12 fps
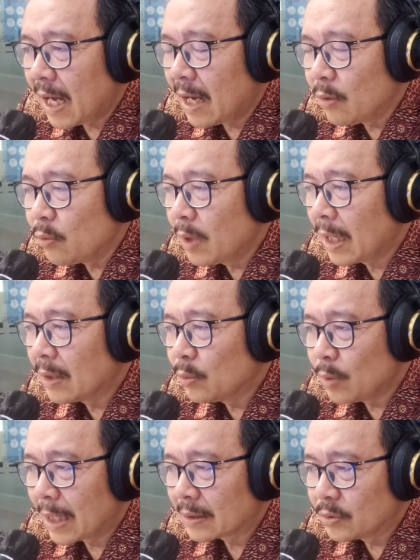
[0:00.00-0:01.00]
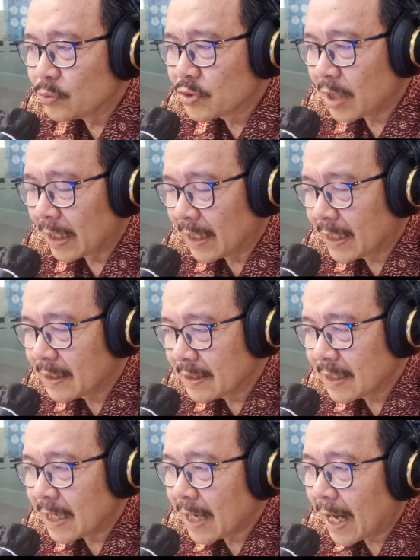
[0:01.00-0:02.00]
awal waktu
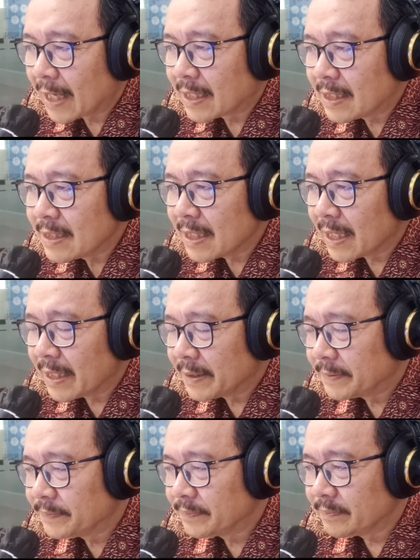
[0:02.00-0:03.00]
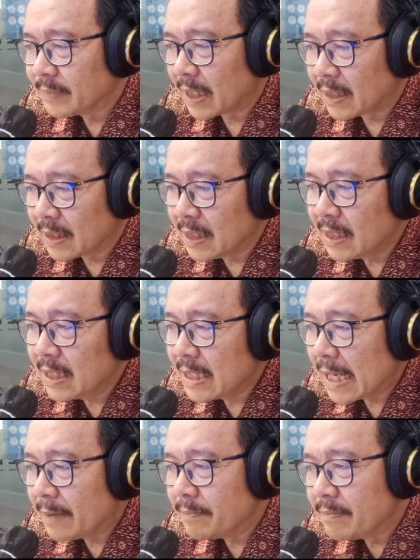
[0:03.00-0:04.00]
salat dan akhirnya Berarti
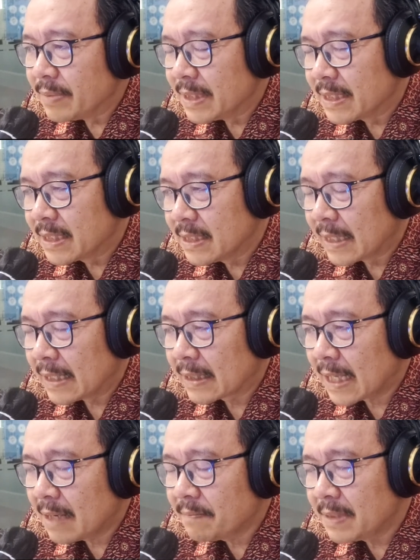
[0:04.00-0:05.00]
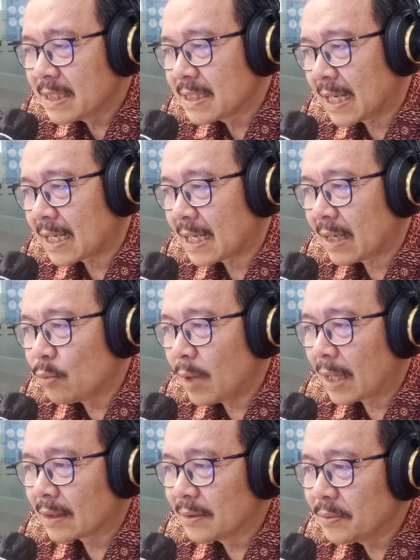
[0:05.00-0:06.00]
yang bi tentang bicara
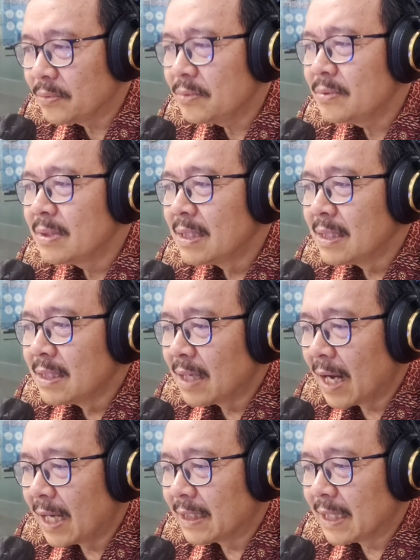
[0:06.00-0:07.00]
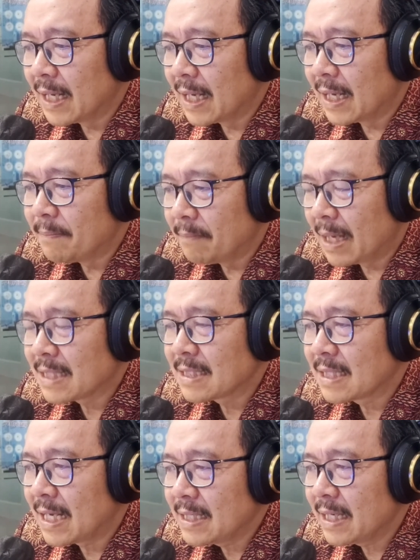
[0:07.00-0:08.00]
waktu ada
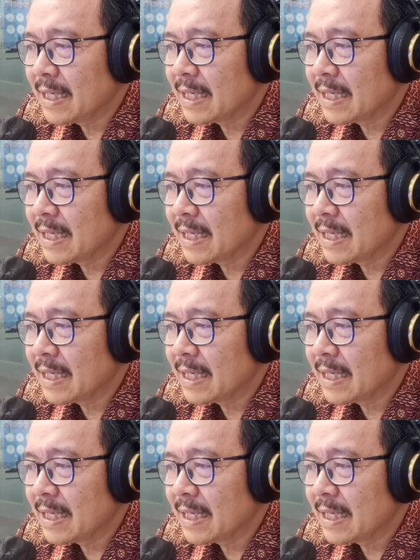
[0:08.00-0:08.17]
masanya